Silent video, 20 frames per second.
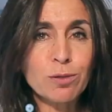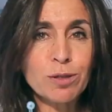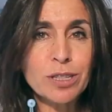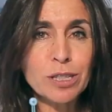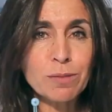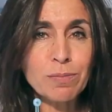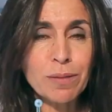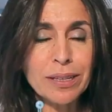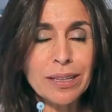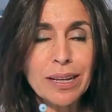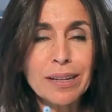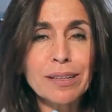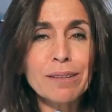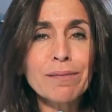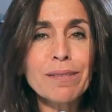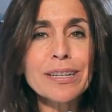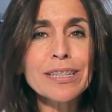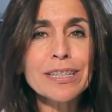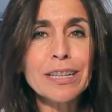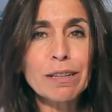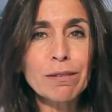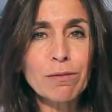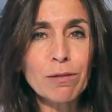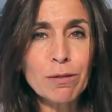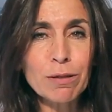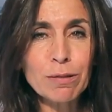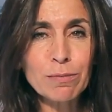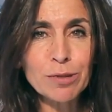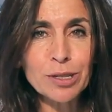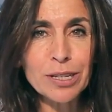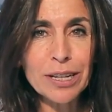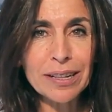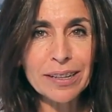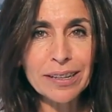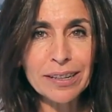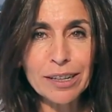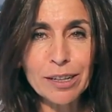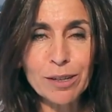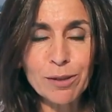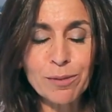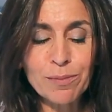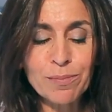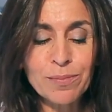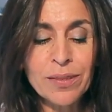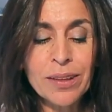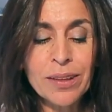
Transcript: tus expectativas, te devolvemos el dinero.